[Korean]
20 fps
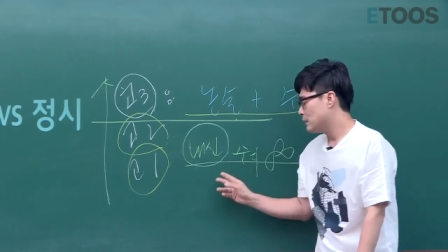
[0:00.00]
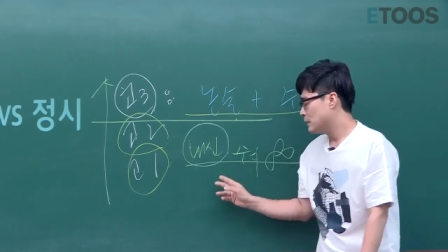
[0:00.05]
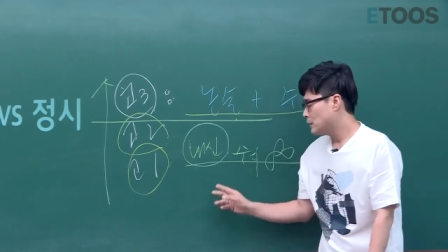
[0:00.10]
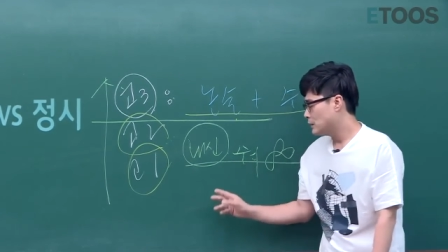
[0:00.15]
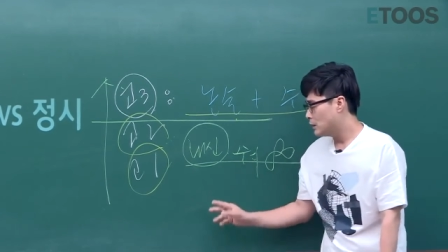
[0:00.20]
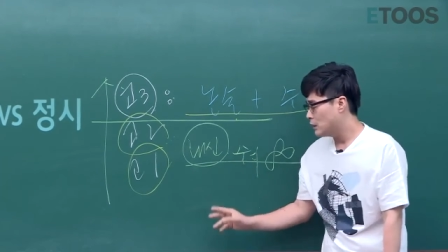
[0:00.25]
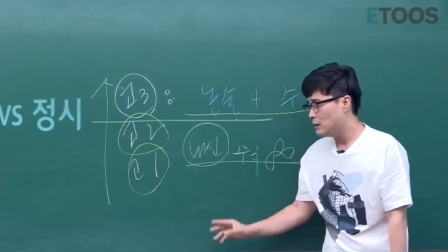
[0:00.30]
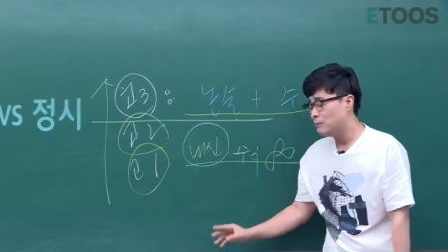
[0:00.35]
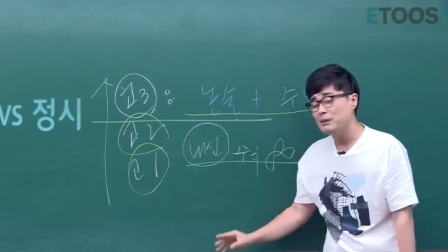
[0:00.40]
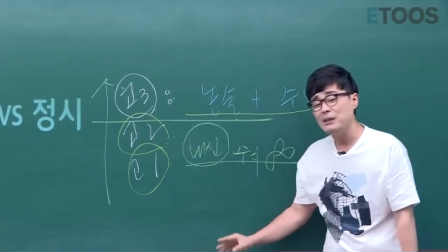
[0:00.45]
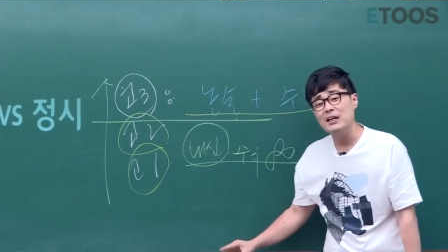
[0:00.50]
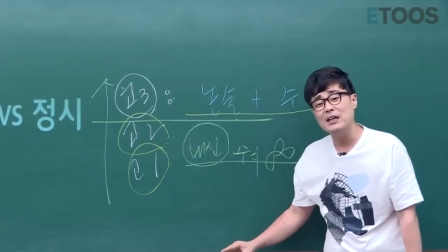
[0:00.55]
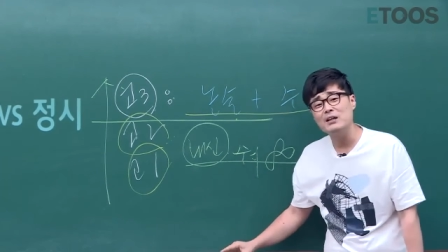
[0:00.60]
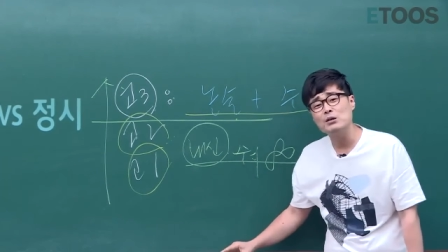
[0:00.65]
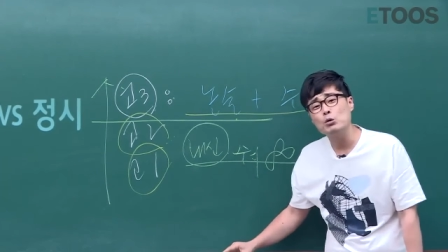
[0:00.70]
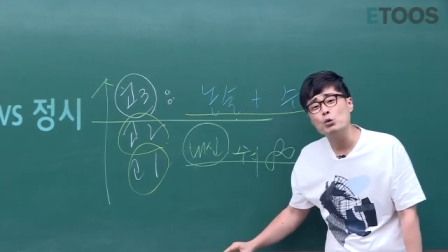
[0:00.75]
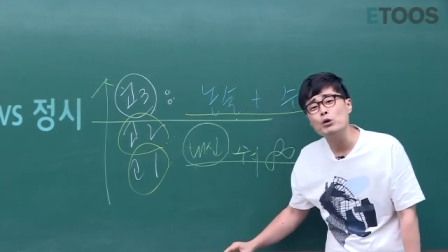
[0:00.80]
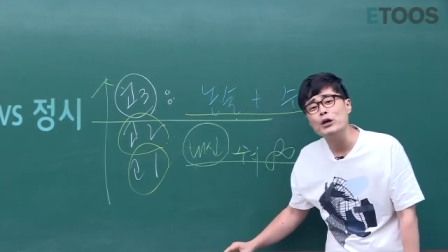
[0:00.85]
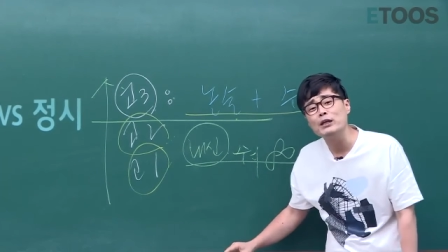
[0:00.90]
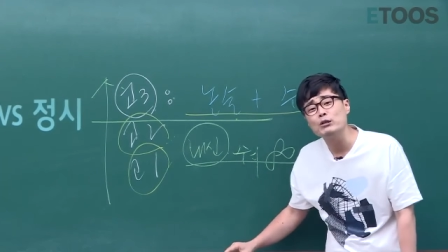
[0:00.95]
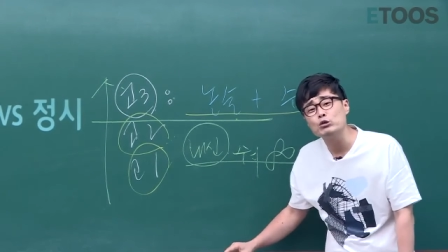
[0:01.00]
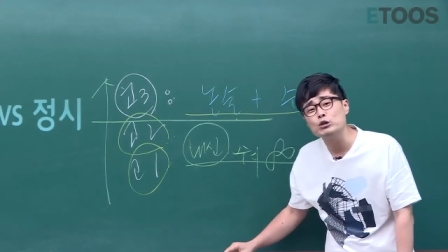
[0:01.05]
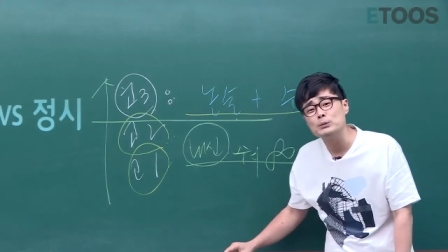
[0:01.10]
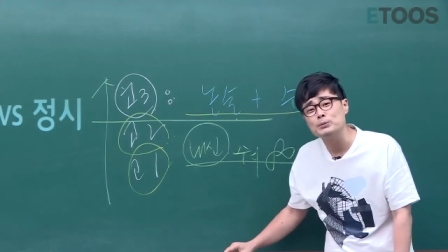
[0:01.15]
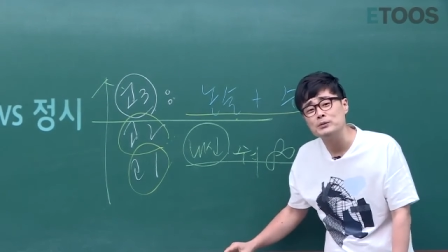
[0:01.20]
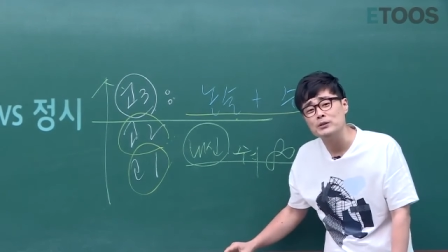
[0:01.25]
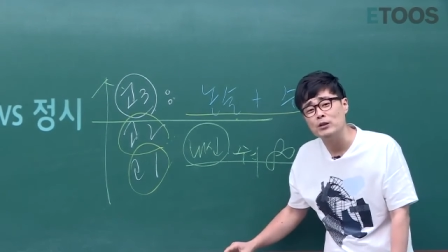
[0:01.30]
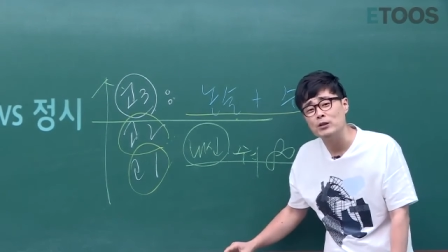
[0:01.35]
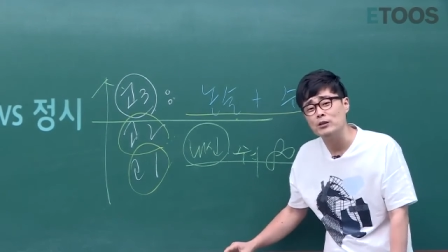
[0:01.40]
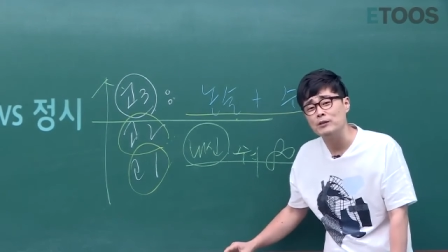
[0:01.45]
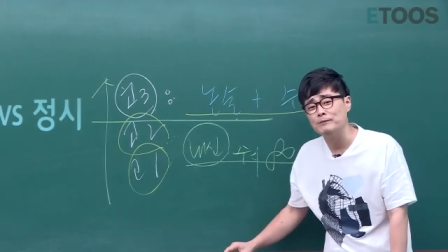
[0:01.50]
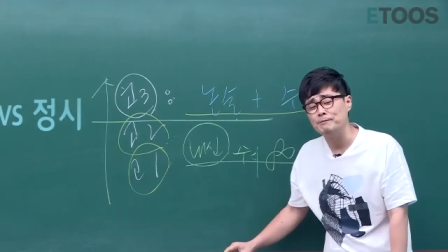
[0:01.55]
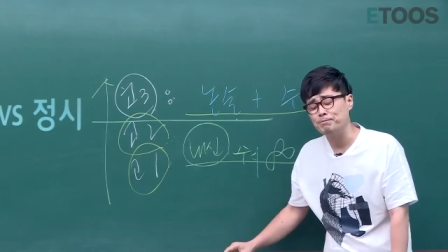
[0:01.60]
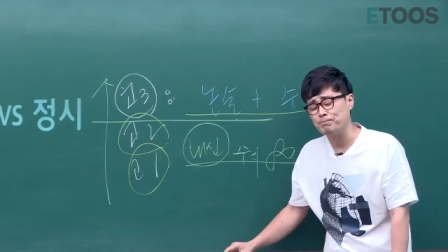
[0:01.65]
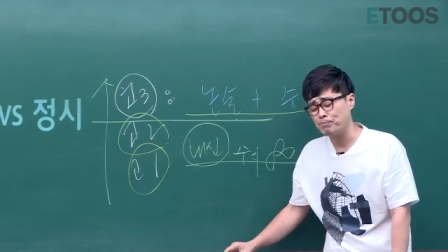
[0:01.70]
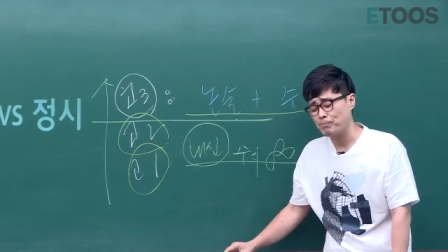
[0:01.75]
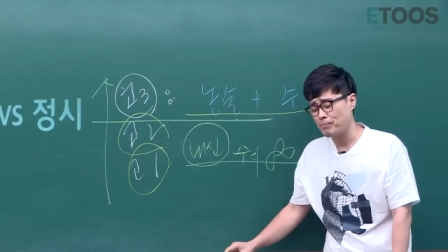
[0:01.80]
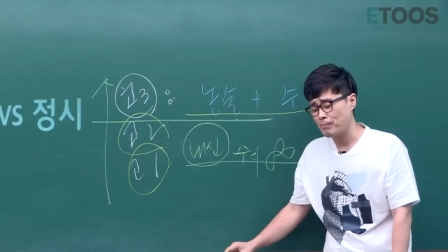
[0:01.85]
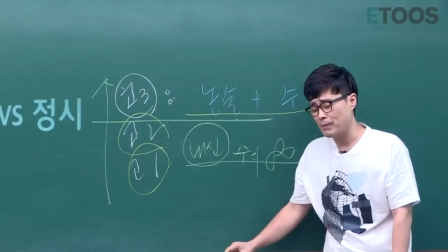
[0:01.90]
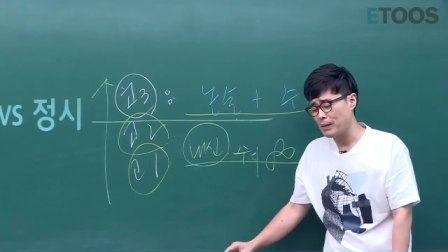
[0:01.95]
선생님이 이 얘기 꼭 해주고 싶은 건
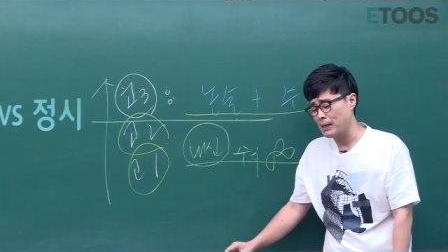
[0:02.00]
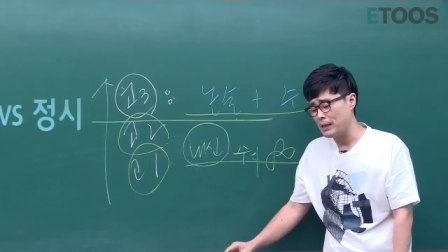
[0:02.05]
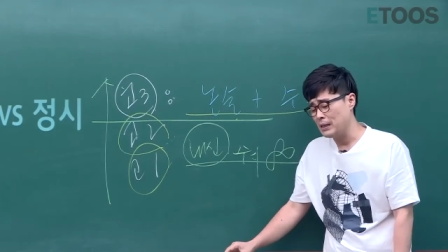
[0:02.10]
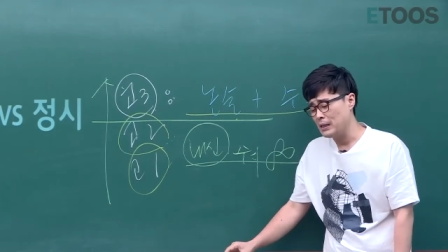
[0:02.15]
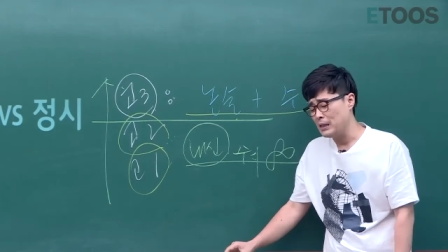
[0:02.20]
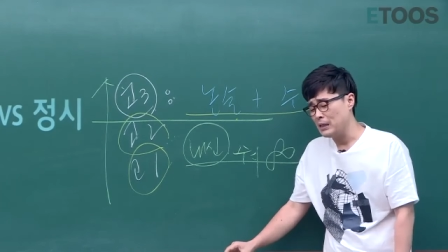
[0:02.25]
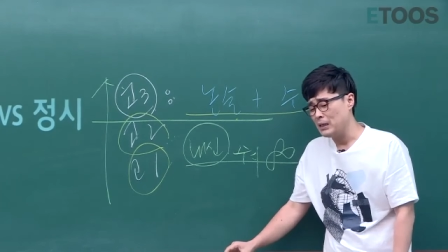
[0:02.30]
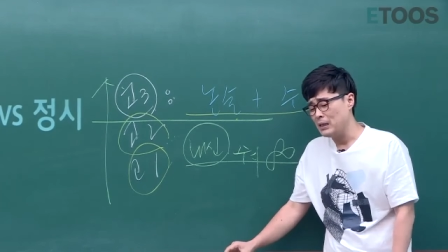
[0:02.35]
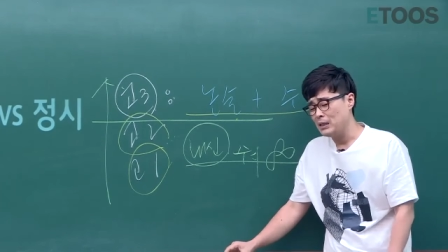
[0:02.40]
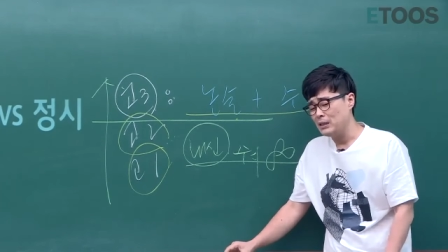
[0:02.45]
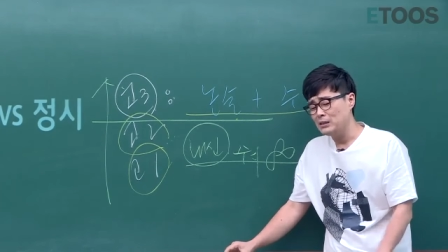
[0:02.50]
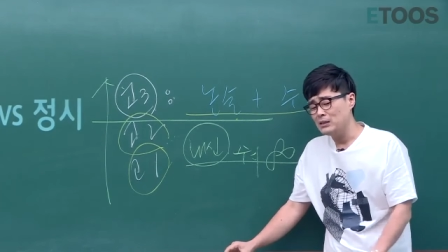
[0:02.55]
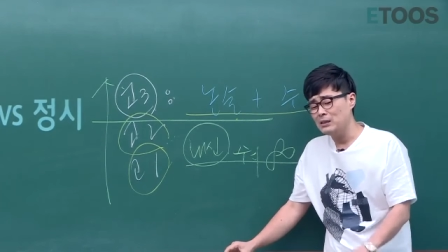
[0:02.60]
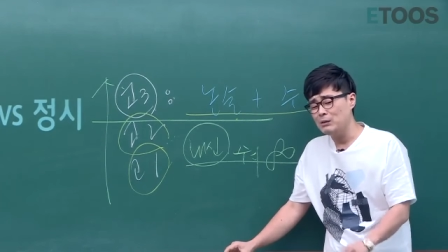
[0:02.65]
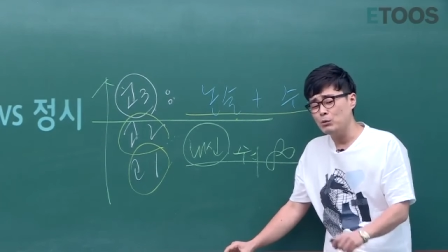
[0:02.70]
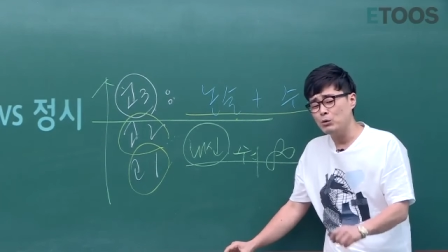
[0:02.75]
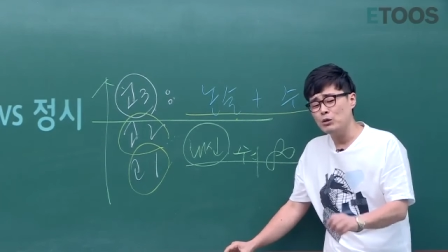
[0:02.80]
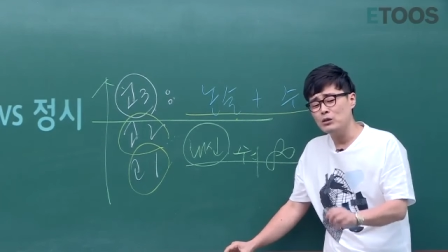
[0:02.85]
선생님